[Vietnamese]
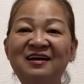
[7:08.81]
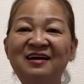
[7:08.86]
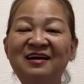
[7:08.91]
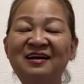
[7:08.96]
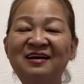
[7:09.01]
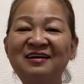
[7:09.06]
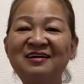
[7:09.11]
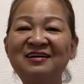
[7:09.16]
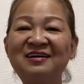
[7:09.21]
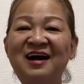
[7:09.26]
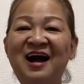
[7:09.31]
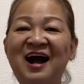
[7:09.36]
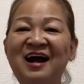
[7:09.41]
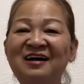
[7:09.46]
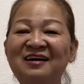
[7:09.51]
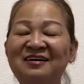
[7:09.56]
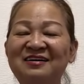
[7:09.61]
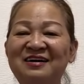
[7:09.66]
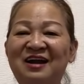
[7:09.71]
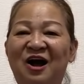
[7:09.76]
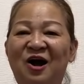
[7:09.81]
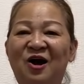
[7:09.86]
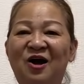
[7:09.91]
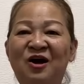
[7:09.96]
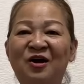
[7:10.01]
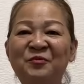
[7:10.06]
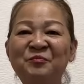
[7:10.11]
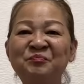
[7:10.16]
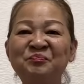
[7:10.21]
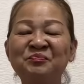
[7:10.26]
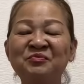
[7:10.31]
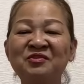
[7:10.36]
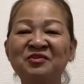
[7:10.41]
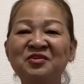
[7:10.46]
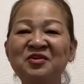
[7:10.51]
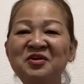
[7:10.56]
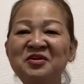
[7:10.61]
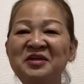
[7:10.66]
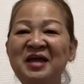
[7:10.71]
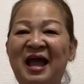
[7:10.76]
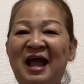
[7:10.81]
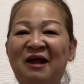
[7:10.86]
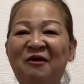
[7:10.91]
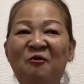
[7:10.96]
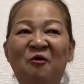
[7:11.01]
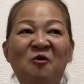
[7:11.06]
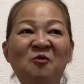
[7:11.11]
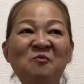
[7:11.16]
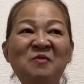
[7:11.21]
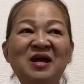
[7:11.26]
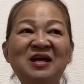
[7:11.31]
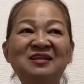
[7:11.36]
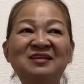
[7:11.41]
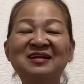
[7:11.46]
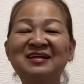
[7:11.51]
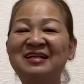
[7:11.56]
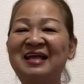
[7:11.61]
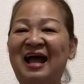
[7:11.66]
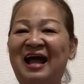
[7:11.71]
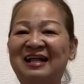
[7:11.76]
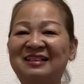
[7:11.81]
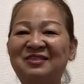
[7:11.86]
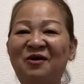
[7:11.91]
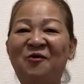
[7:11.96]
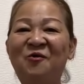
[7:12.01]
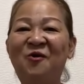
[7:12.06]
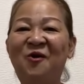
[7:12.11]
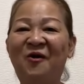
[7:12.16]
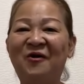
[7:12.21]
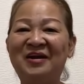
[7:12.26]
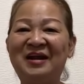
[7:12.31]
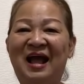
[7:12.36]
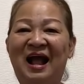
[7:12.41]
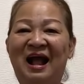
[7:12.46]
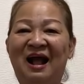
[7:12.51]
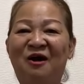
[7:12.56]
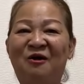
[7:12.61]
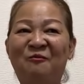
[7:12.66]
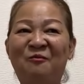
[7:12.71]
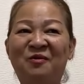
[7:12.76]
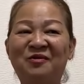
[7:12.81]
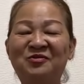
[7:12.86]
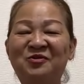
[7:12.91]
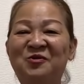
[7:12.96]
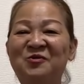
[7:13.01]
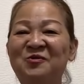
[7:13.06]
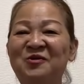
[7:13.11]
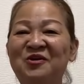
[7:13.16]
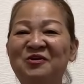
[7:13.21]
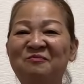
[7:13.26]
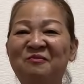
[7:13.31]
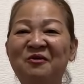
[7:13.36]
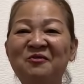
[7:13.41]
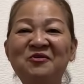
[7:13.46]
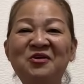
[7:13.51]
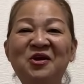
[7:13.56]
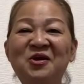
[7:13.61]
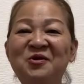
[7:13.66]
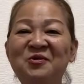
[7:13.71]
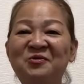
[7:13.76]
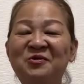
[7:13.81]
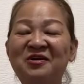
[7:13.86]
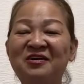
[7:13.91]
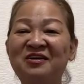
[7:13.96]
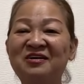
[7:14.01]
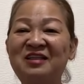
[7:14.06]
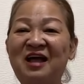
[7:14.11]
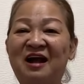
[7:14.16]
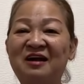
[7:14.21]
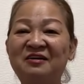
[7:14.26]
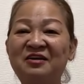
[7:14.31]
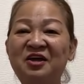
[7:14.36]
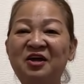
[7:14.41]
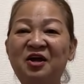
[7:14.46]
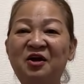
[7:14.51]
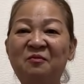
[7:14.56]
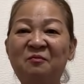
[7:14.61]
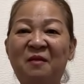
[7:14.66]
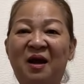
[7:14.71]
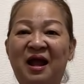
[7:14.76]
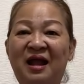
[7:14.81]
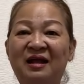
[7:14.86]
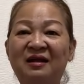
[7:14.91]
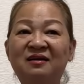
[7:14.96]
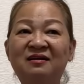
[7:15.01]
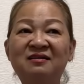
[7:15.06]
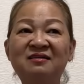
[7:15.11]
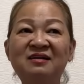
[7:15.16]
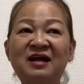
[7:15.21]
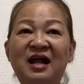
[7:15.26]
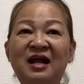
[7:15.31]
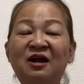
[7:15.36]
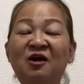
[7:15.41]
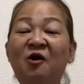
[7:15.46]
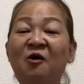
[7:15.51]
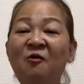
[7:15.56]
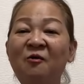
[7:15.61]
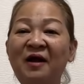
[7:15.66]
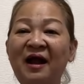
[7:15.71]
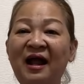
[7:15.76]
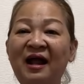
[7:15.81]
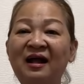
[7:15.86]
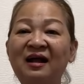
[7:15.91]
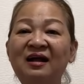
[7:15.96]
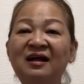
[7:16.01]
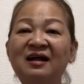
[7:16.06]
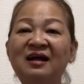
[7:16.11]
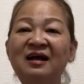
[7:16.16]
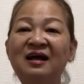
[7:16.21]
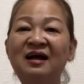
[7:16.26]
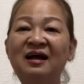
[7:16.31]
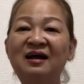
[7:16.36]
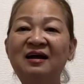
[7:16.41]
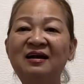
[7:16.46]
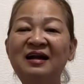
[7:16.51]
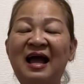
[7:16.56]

à, hơn người nọ chiếc già cũng không biết chiếc già tu hồi nào mà tu được bao nhiêu nữa nói thật chứ các bạn cứ ráng cố gắng à,